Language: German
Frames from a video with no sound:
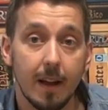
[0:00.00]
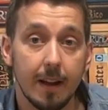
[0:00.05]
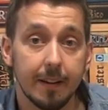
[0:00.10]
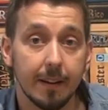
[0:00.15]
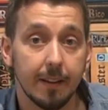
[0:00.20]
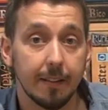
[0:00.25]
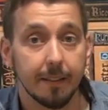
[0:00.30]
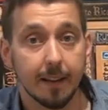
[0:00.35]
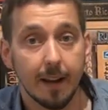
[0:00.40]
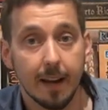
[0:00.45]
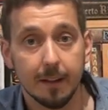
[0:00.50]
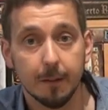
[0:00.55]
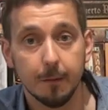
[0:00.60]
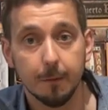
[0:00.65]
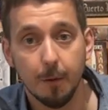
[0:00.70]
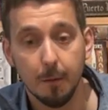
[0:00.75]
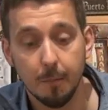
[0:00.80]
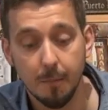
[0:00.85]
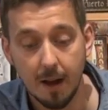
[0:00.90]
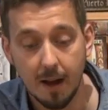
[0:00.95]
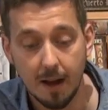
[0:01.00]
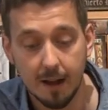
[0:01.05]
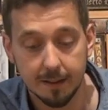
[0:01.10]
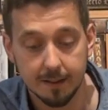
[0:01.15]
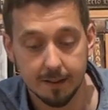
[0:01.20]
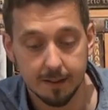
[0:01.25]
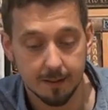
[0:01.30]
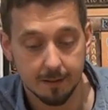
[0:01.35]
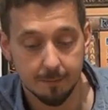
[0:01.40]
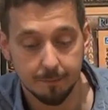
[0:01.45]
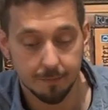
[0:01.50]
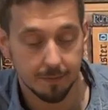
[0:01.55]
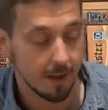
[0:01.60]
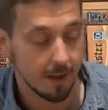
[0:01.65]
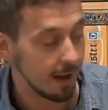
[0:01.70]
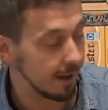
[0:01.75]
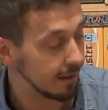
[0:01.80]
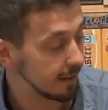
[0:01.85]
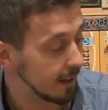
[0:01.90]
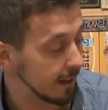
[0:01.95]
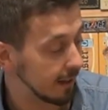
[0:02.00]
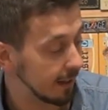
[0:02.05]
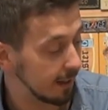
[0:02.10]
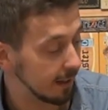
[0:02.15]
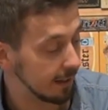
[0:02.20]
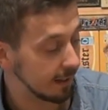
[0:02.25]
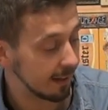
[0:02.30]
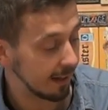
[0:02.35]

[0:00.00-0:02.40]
Anderes Kartenformat, andere